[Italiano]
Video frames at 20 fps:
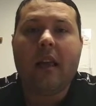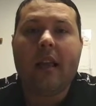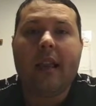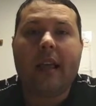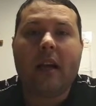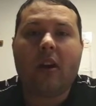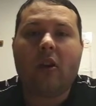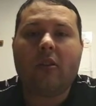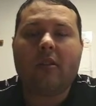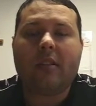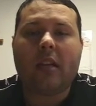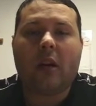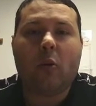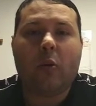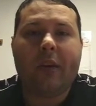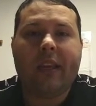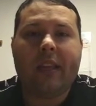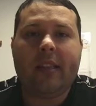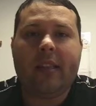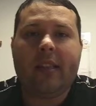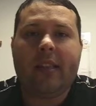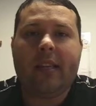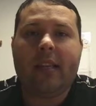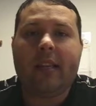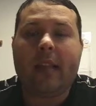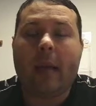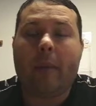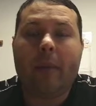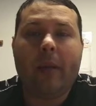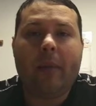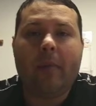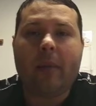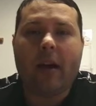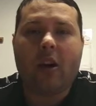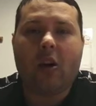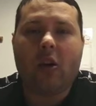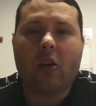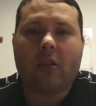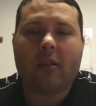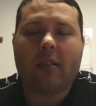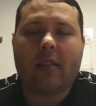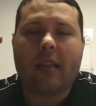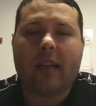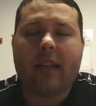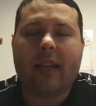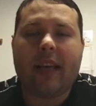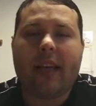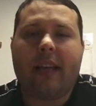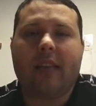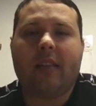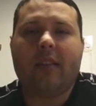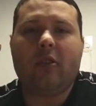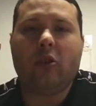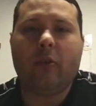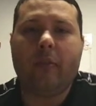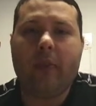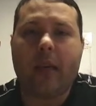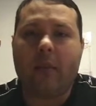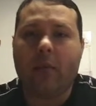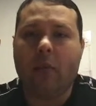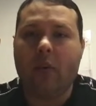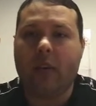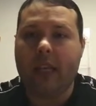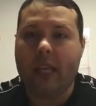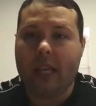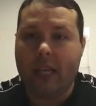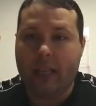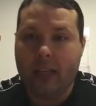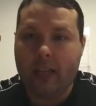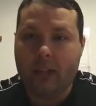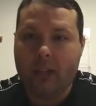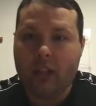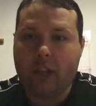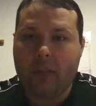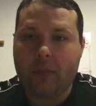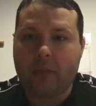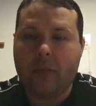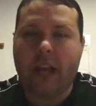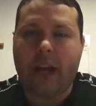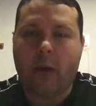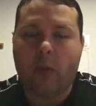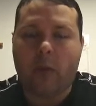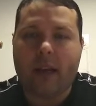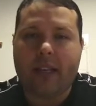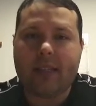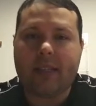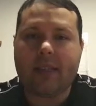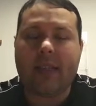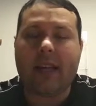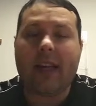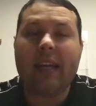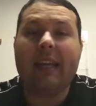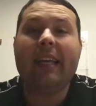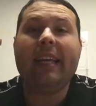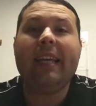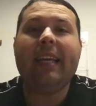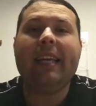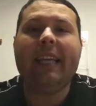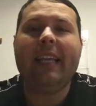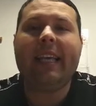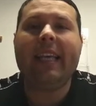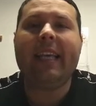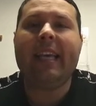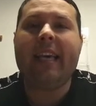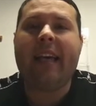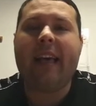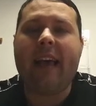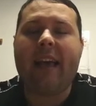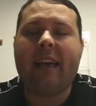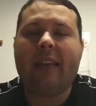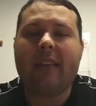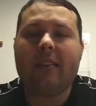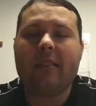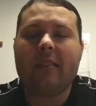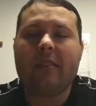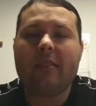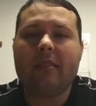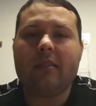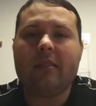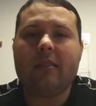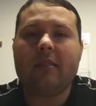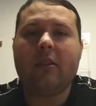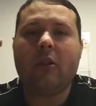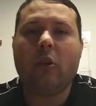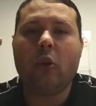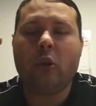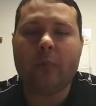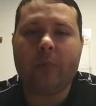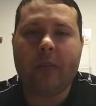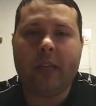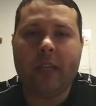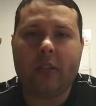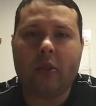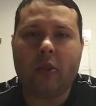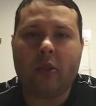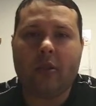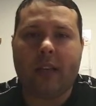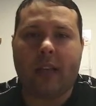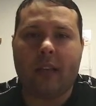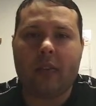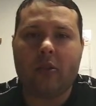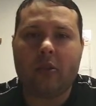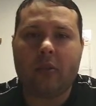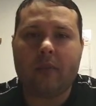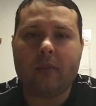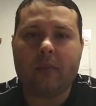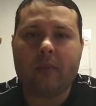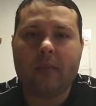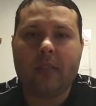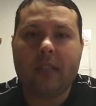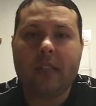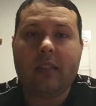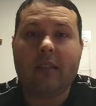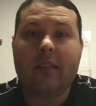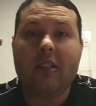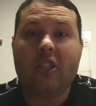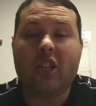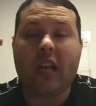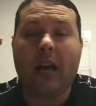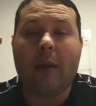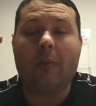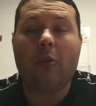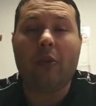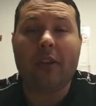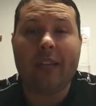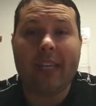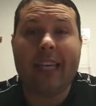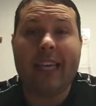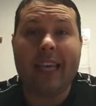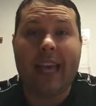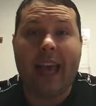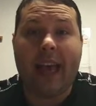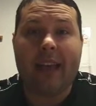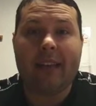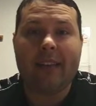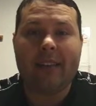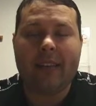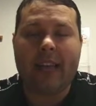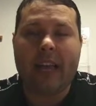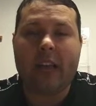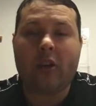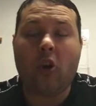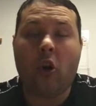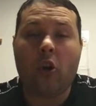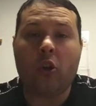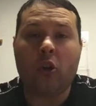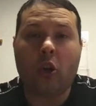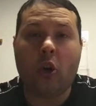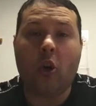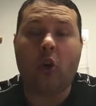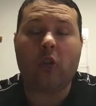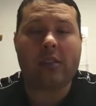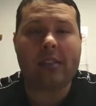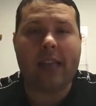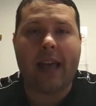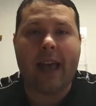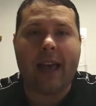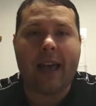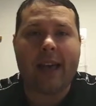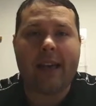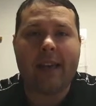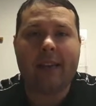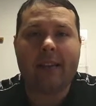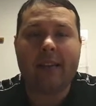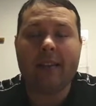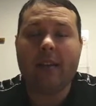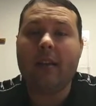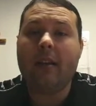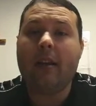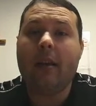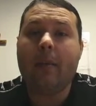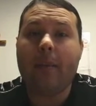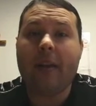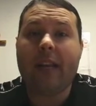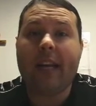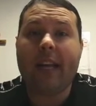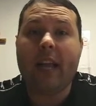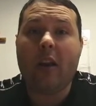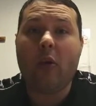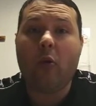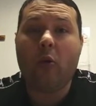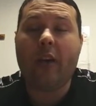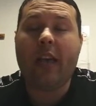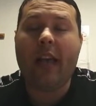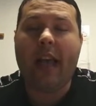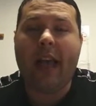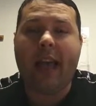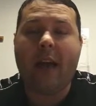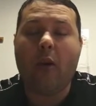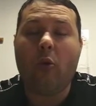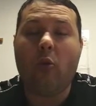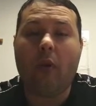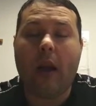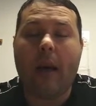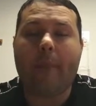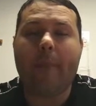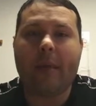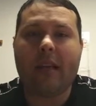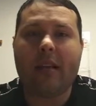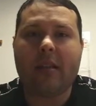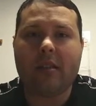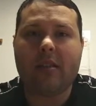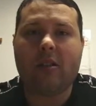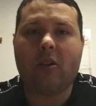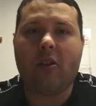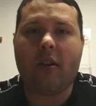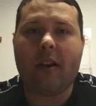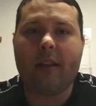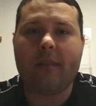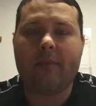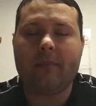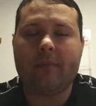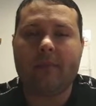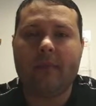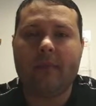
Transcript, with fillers: La cosa quindi, la prima cosa che dobbiamo chiederci è questa chi è lo Spirito Santo. Diciamo chi è e non cosa è, perché lui è una persona.